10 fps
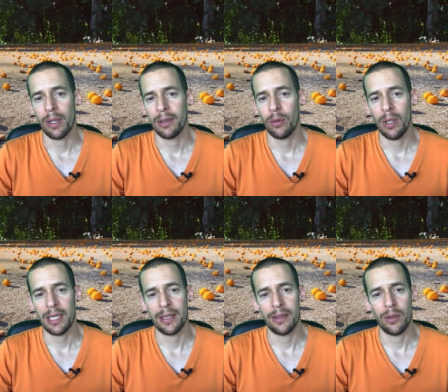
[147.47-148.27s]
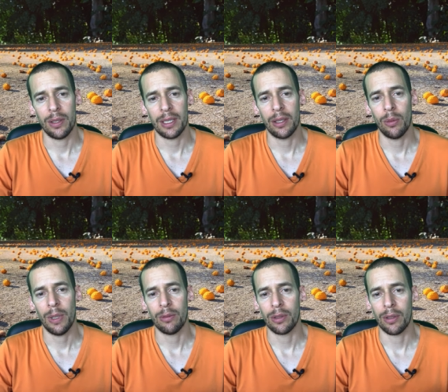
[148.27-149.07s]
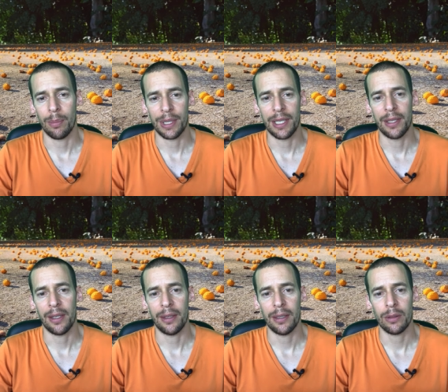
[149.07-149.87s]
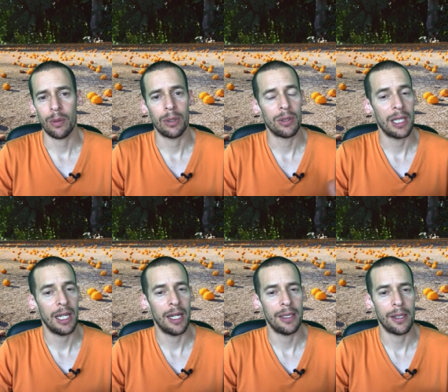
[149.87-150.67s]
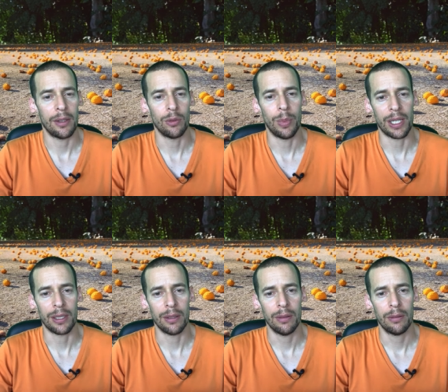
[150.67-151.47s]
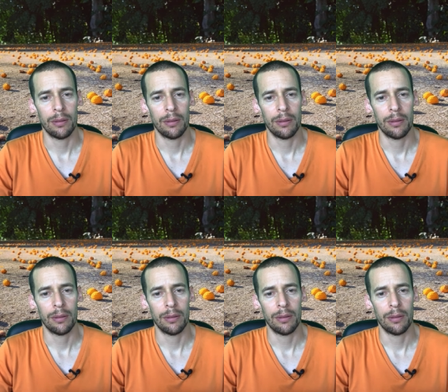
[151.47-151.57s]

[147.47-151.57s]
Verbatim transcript: en todas las decisiones que toman nuestros representantes cuando siguen la línea de su partido?